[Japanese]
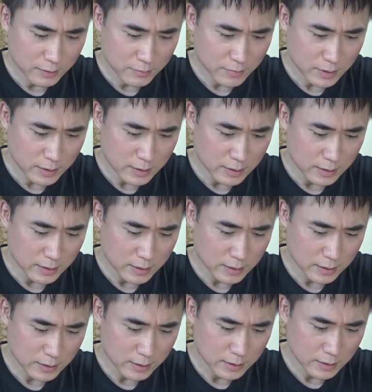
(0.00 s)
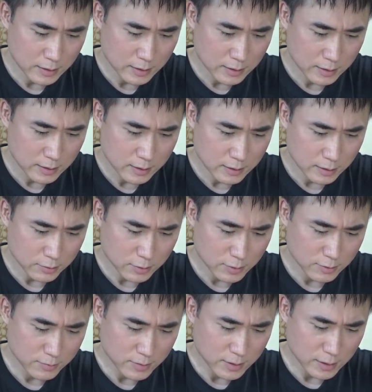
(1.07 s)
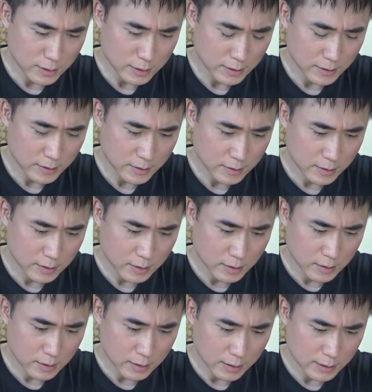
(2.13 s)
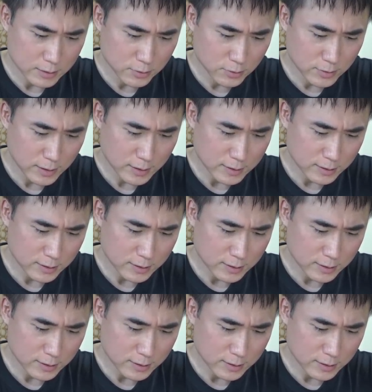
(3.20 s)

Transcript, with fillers: まあ例えば麻生内